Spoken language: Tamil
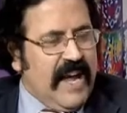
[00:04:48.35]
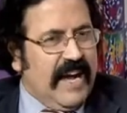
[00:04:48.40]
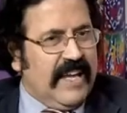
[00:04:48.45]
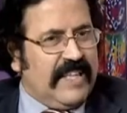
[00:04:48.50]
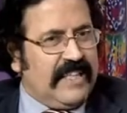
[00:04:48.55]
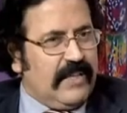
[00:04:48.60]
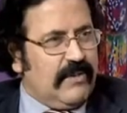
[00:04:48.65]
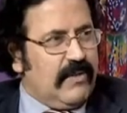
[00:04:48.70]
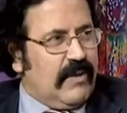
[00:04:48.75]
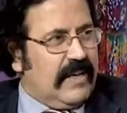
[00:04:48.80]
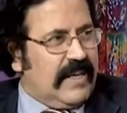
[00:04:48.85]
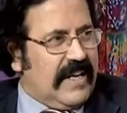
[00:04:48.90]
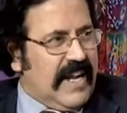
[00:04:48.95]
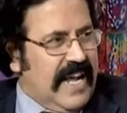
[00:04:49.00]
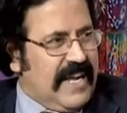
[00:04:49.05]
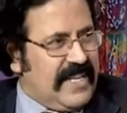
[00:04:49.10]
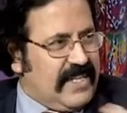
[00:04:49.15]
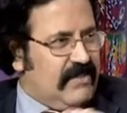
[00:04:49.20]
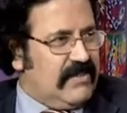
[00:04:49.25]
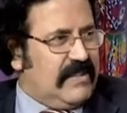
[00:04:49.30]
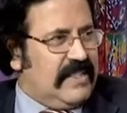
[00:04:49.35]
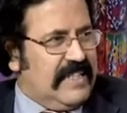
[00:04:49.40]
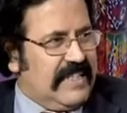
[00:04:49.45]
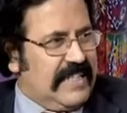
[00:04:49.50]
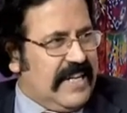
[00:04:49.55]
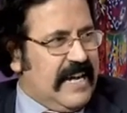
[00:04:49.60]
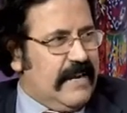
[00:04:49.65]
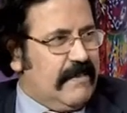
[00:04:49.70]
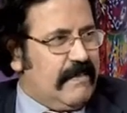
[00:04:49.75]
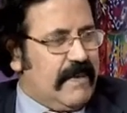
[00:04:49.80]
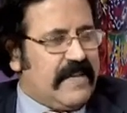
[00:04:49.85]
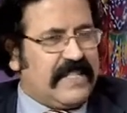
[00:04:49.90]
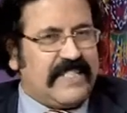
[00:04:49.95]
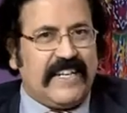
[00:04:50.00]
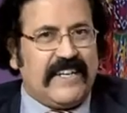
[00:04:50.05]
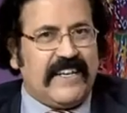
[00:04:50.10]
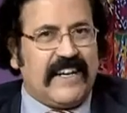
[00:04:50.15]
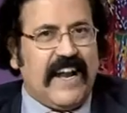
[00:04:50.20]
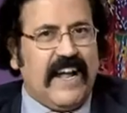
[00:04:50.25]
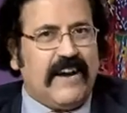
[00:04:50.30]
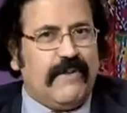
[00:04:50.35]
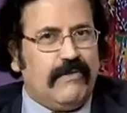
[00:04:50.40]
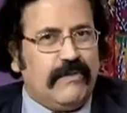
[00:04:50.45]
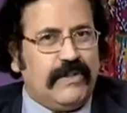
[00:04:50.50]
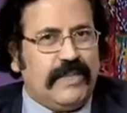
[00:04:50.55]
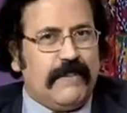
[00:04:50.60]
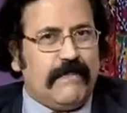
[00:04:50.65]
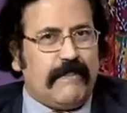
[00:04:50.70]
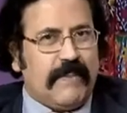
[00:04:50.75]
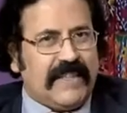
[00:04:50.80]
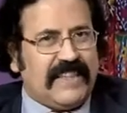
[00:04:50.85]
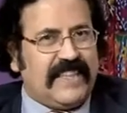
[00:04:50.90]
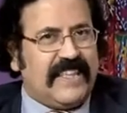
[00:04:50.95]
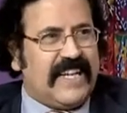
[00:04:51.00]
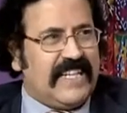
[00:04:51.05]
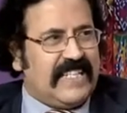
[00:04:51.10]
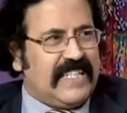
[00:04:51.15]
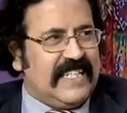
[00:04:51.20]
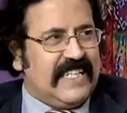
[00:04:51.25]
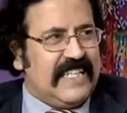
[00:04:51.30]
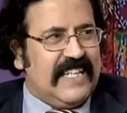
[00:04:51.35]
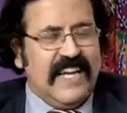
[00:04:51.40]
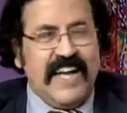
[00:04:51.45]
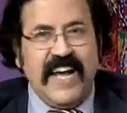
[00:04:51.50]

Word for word: அதுக்கு ஒரு டேக்ஸ் வந்து டென் பர்சன்ட்னா நூற்றி பத்தாச்சு